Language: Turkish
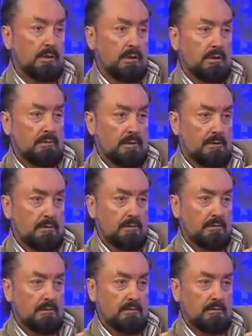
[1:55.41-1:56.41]
odalar var.
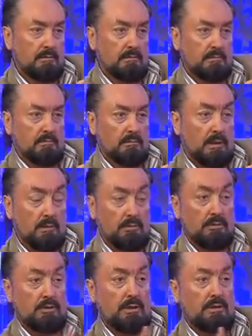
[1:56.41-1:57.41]
Da
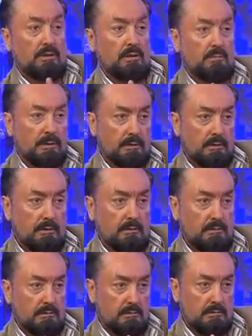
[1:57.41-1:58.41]
onun içine girilmedi.
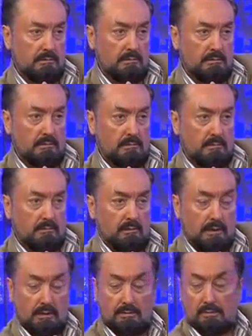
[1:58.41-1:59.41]

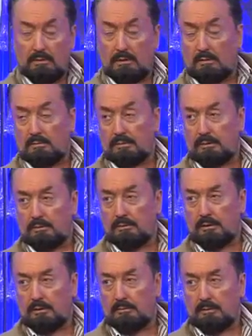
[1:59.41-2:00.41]
Ve yazıyor da kapı
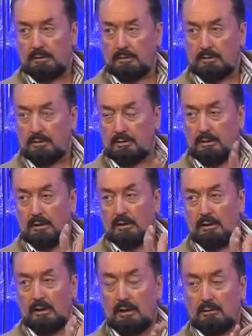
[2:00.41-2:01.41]
diyor adam
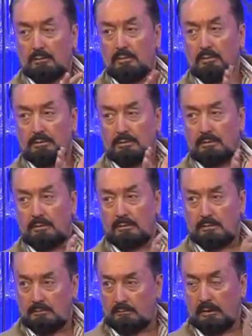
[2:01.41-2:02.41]
içinde. Her türlü sır
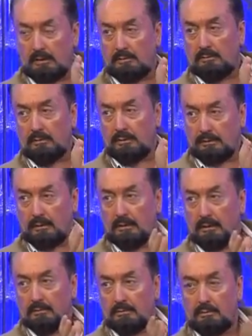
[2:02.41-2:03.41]
var diyorlar
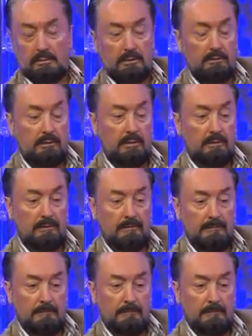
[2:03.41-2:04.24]
yani. Her türlü bilgi var.